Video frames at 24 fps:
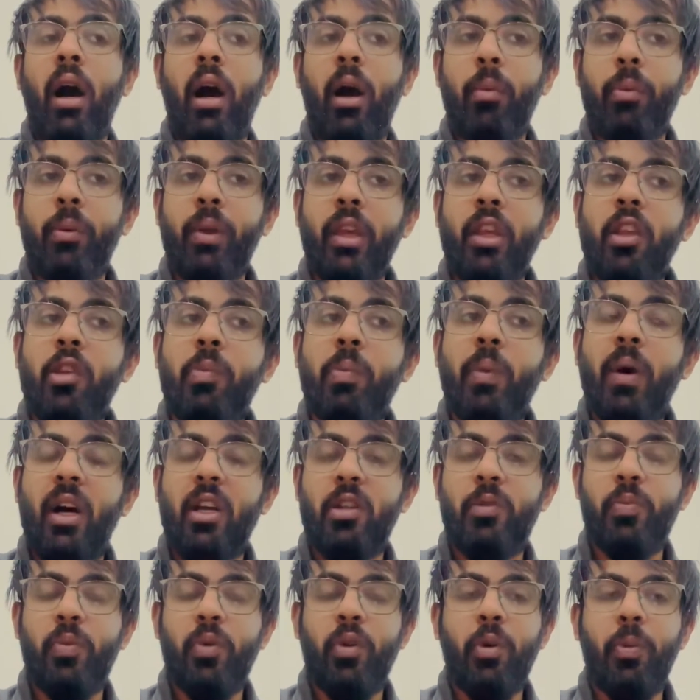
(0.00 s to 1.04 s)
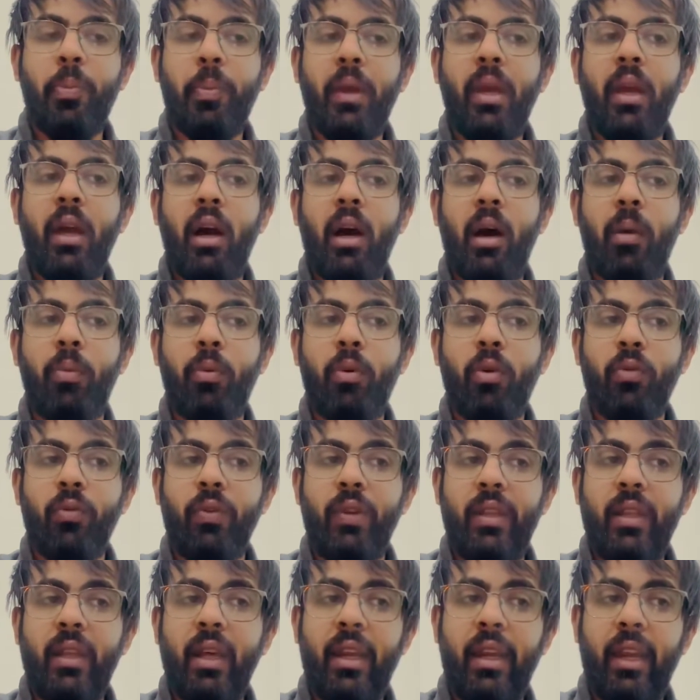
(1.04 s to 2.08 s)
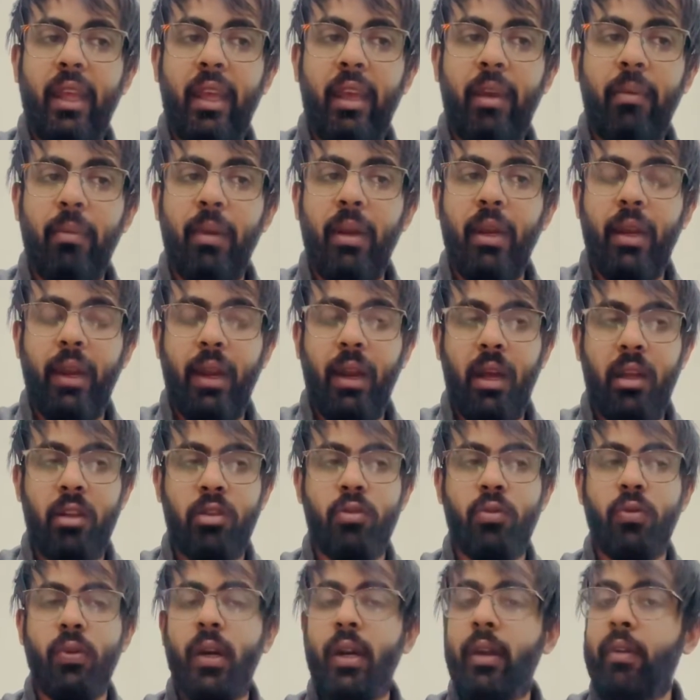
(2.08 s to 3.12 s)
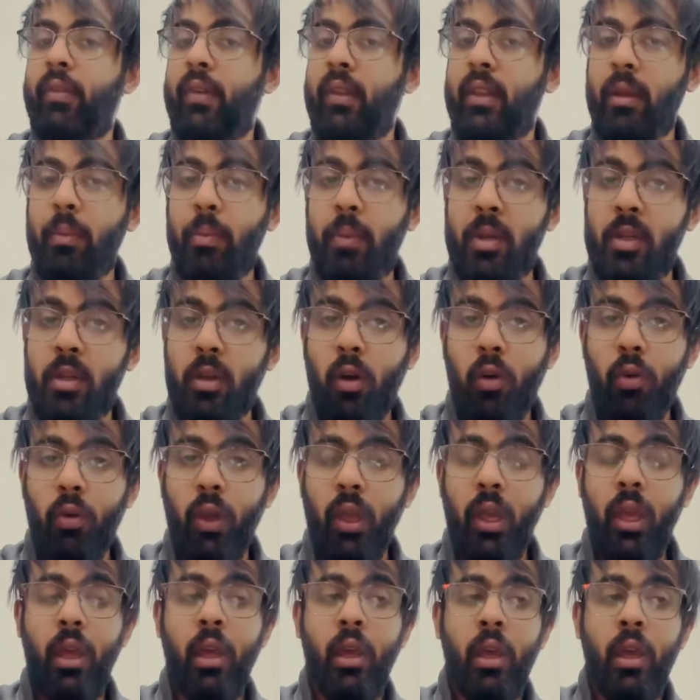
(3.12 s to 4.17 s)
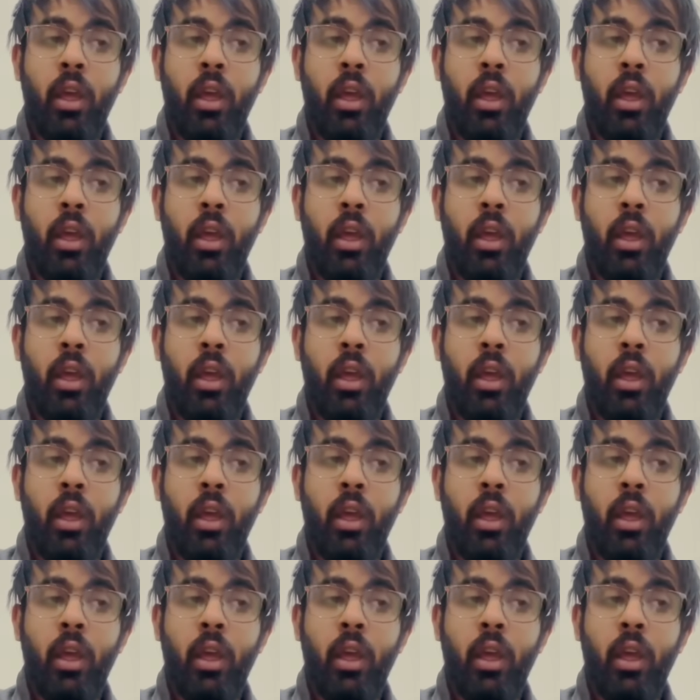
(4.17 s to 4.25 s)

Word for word: आपके इस पासपोर्ट पे आपको वीज़ा नहीं मिल रहा स्टूडेंट वीज़े पे जाओगे